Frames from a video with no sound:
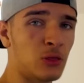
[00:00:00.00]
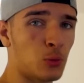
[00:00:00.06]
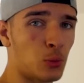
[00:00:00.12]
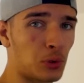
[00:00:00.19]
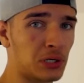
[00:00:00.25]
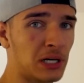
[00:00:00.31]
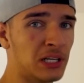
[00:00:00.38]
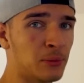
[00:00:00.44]

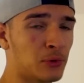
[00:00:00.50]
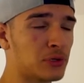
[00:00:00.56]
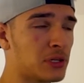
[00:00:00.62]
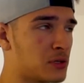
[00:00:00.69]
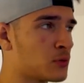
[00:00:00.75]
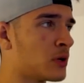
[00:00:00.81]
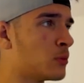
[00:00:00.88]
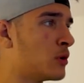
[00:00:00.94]
Donc
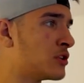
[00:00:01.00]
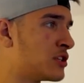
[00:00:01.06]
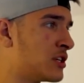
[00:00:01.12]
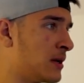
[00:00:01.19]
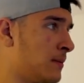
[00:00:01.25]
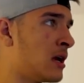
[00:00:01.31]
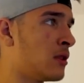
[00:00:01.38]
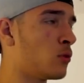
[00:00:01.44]
l'alimentation et le
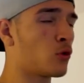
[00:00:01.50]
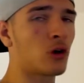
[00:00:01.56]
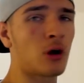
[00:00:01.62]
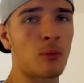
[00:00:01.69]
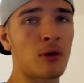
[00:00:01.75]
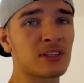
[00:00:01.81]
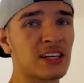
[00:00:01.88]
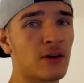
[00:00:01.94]
boîtier. Donc
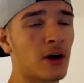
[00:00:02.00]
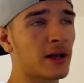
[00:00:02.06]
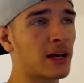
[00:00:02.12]
comment savoir